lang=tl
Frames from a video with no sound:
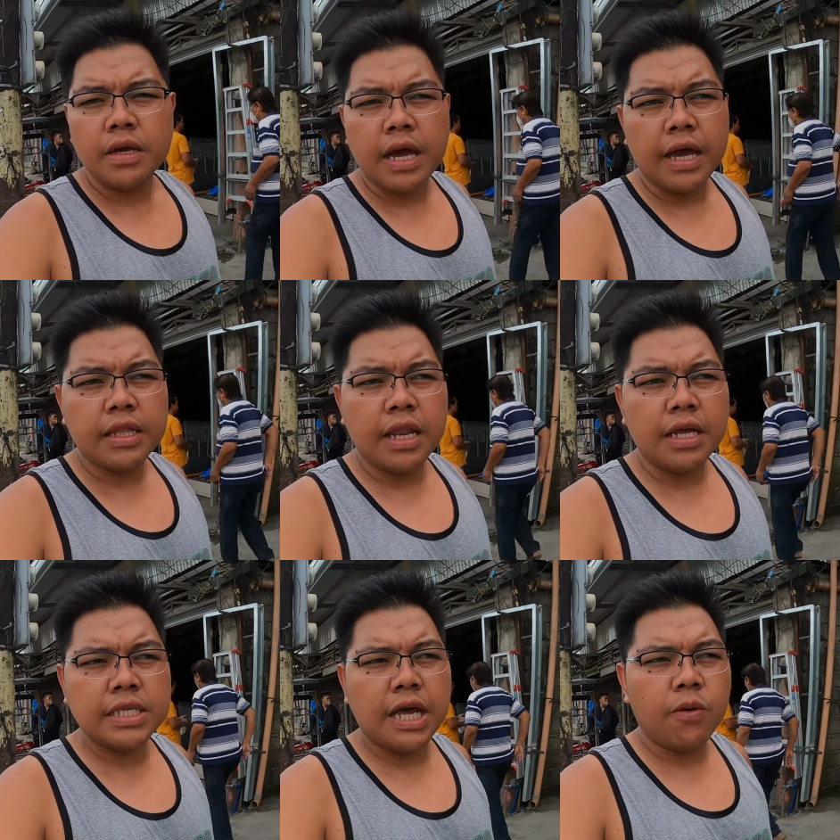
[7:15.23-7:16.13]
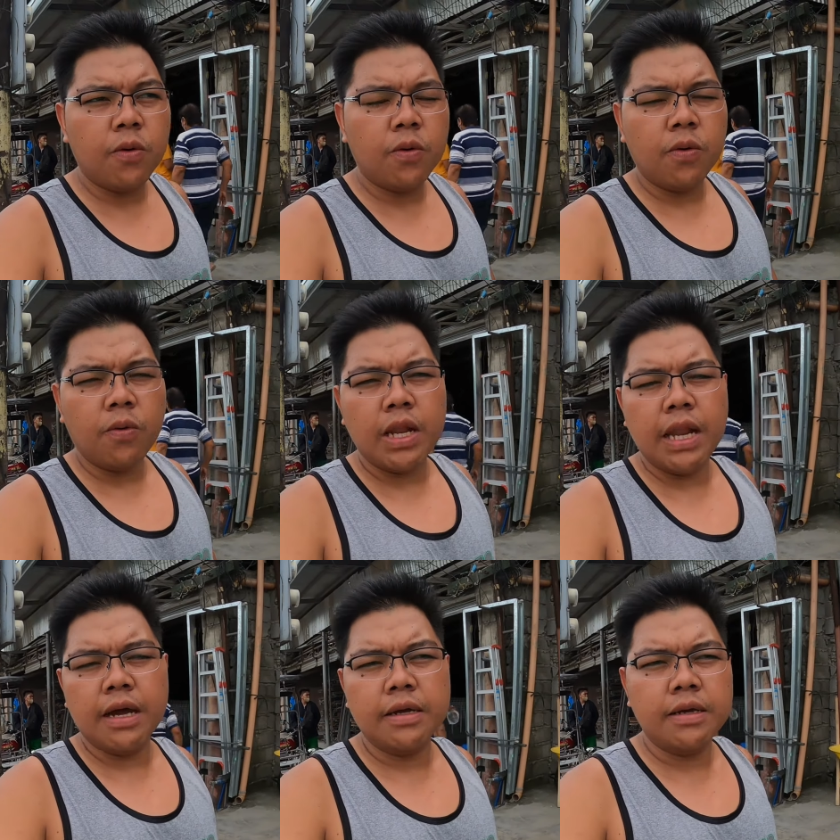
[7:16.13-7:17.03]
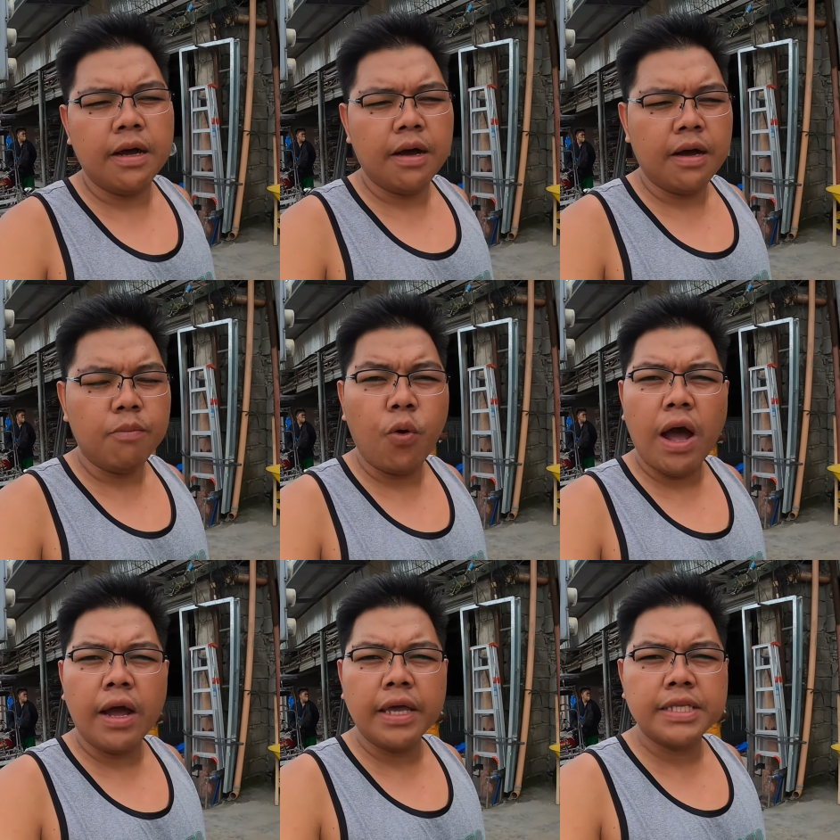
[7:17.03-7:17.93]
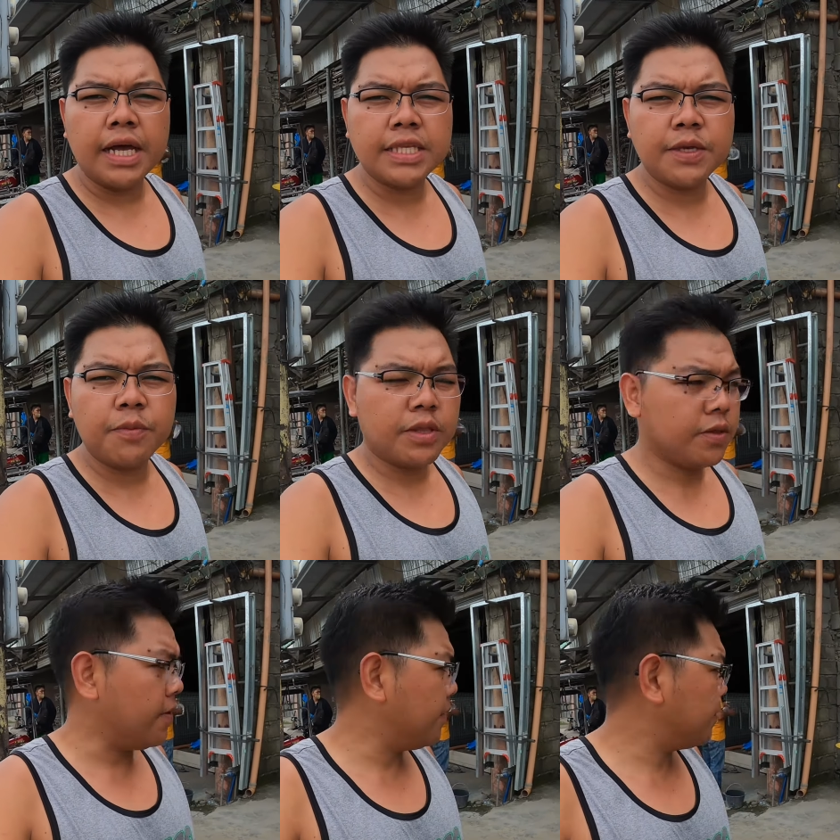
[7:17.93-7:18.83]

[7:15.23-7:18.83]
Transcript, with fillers: kahit ilang sakong kwan lang uh, buhangin sa kasimento